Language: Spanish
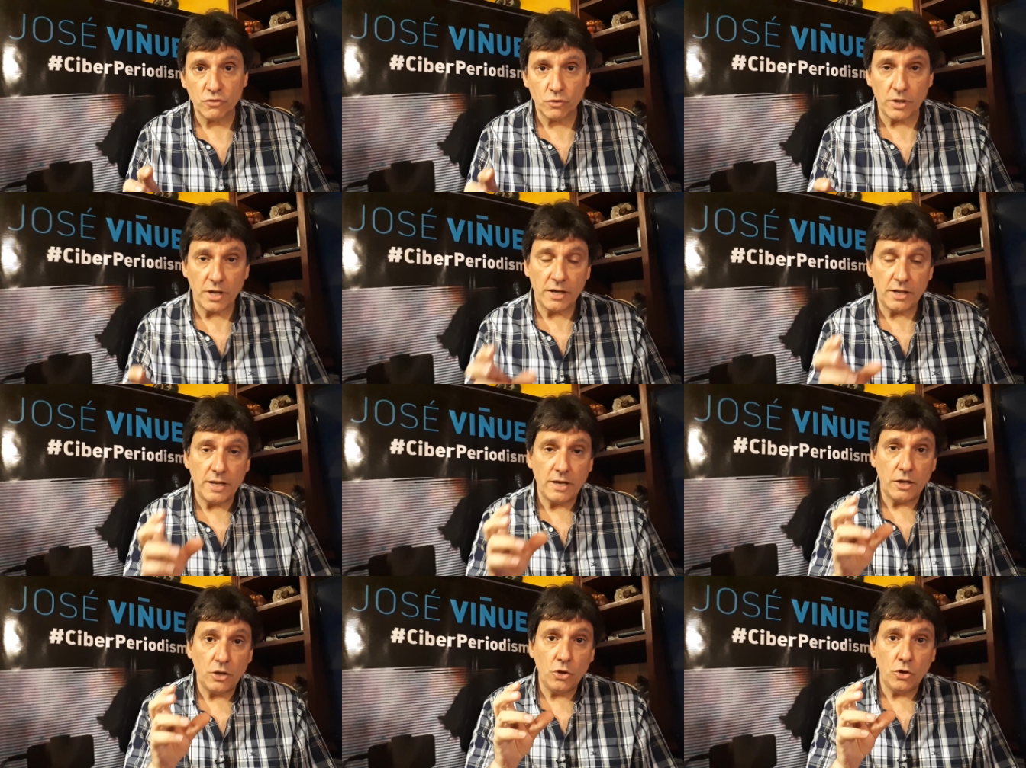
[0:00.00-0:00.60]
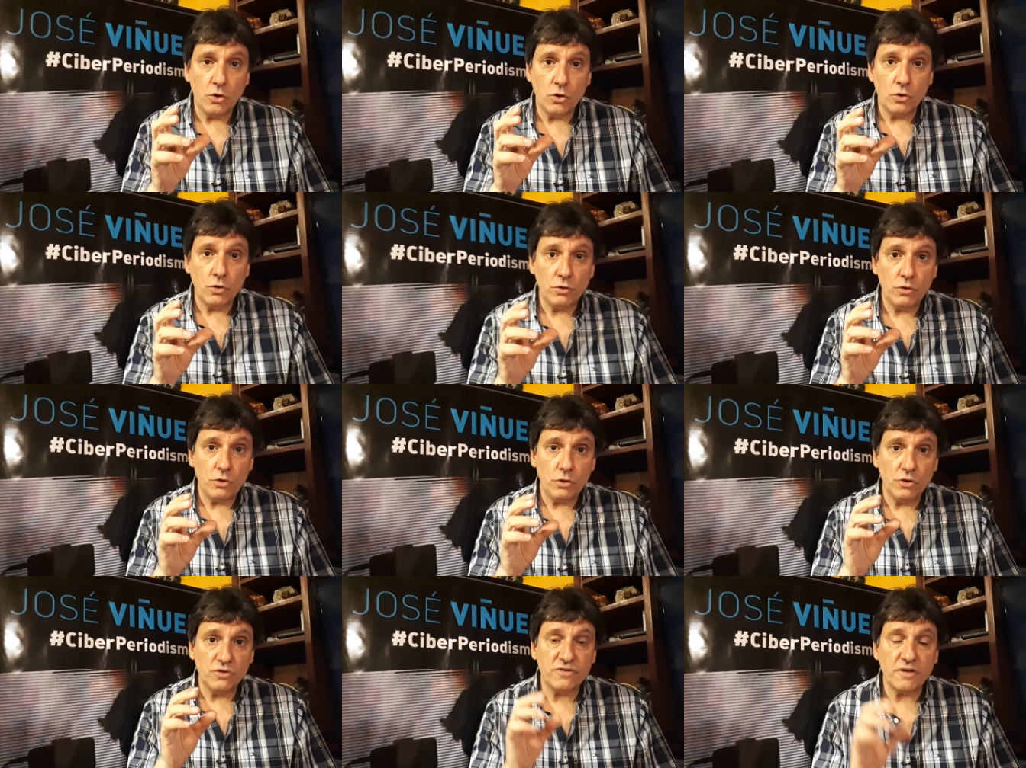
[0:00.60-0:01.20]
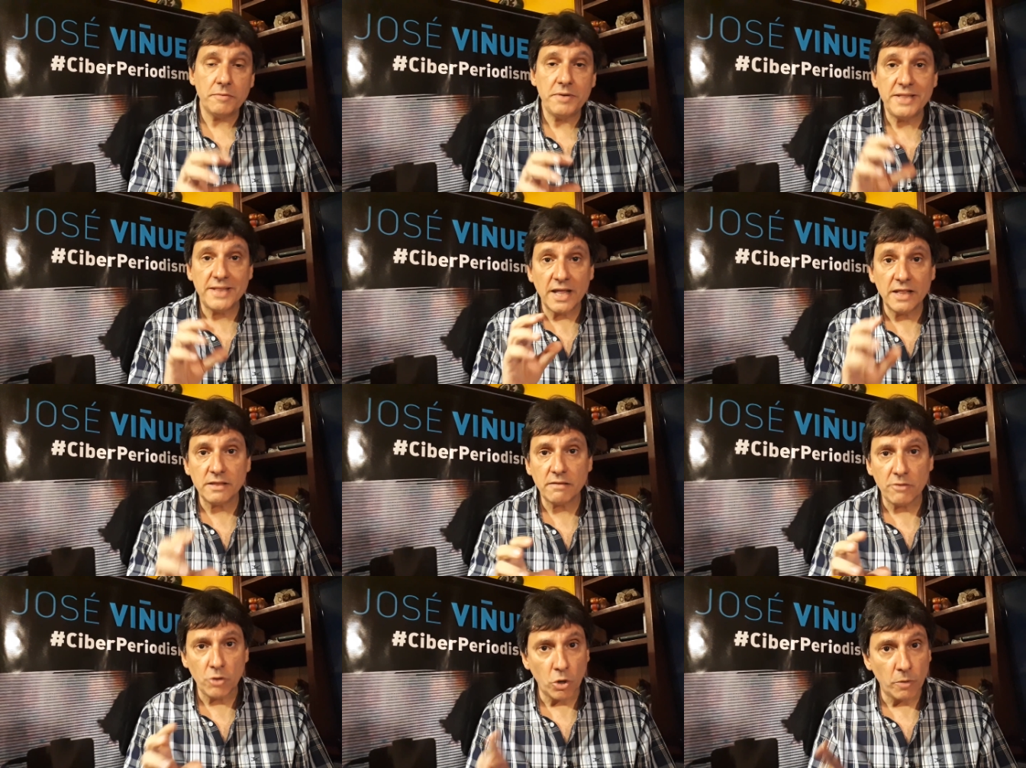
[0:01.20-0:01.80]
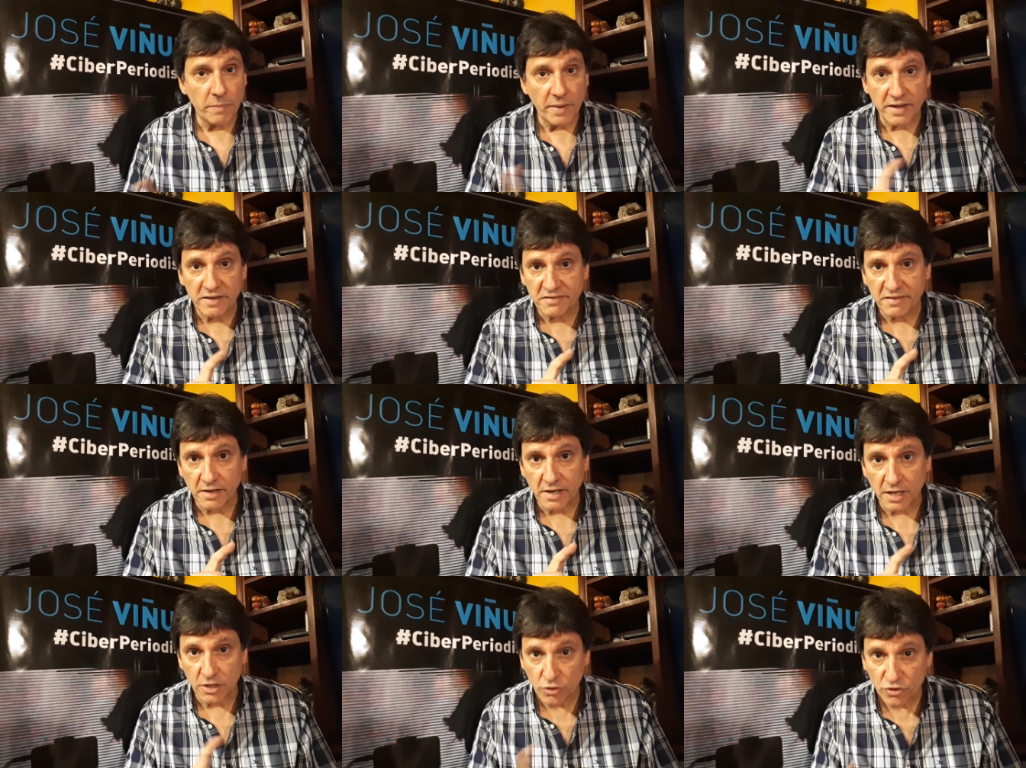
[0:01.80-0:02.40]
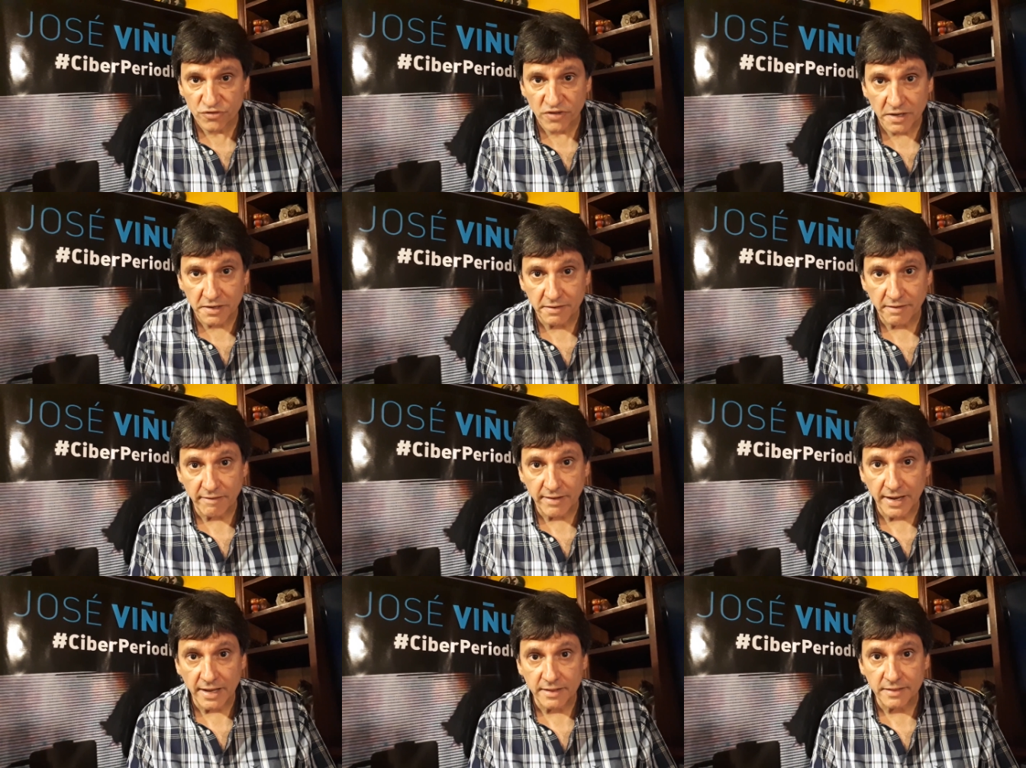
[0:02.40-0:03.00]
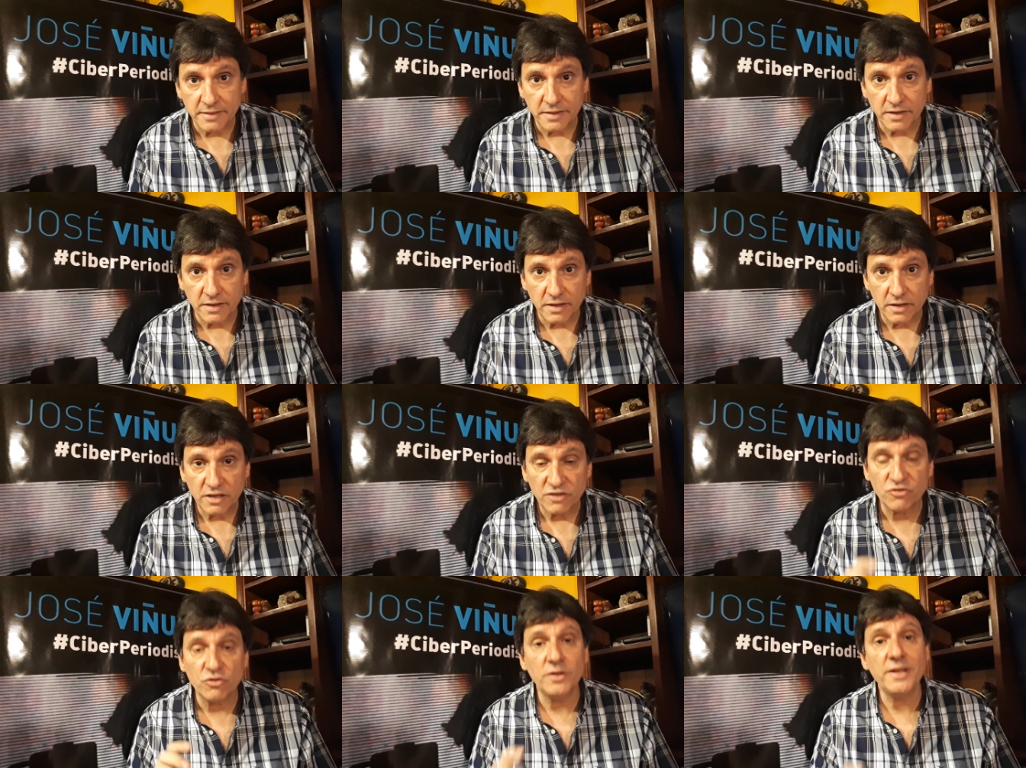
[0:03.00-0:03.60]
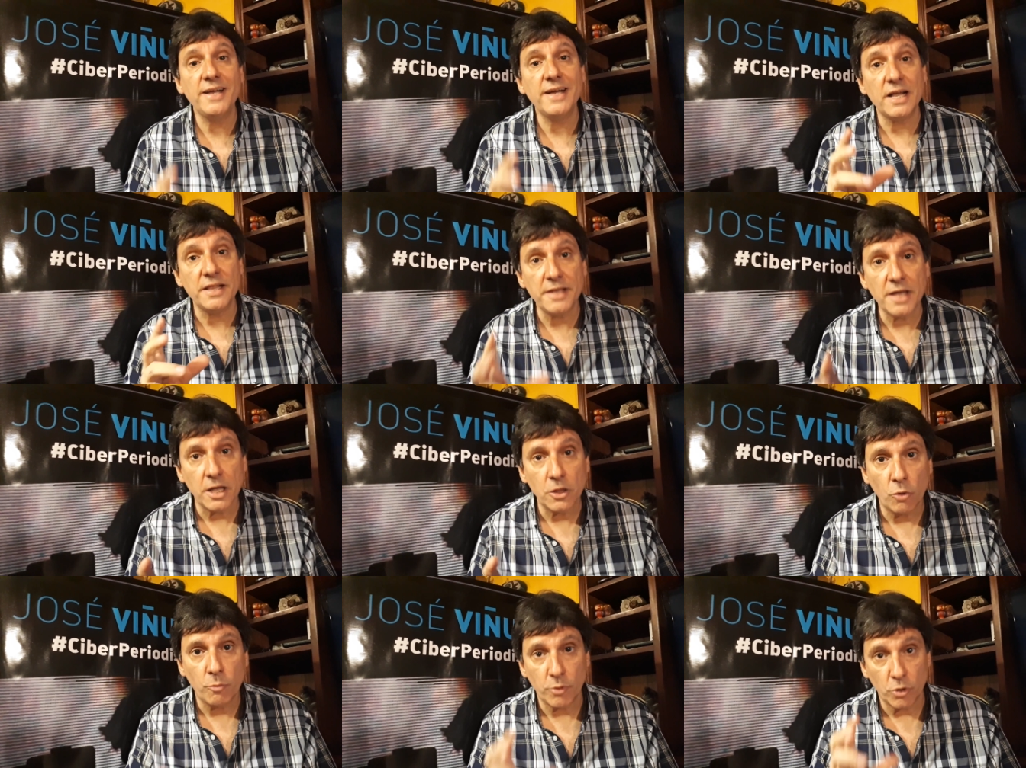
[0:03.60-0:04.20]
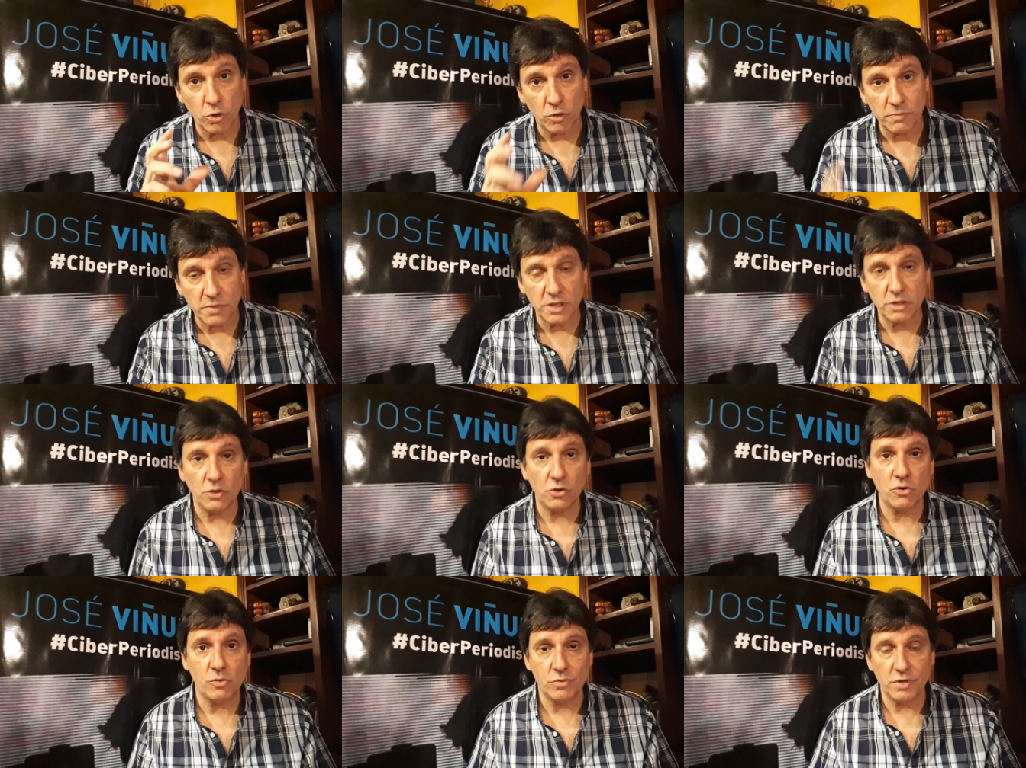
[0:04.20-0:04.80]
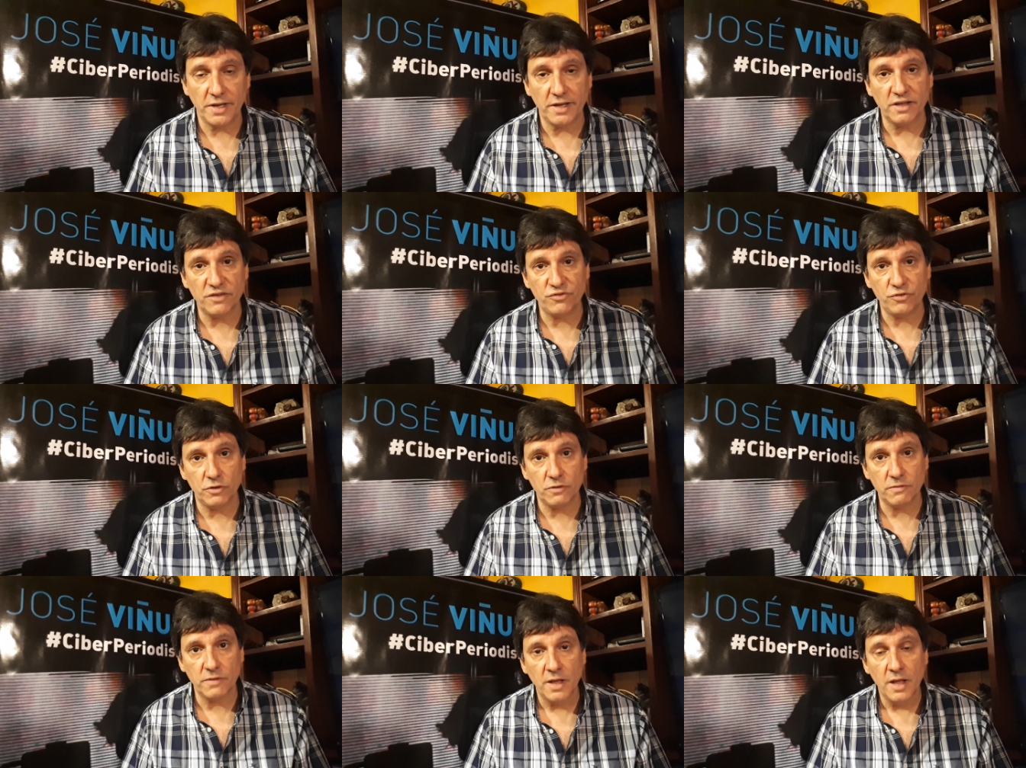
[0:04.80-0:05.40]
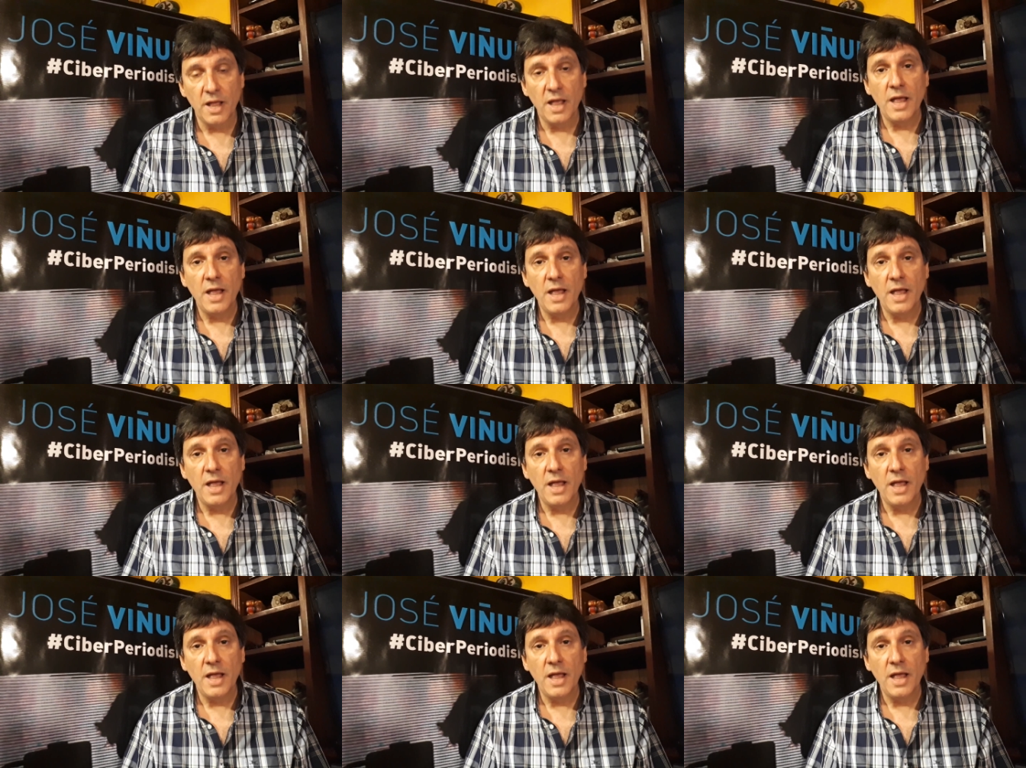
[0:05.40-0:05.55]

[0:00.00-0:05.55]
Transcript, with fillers: o los habitantes de los países que no salen adelante son engañados por los medios de comunicación.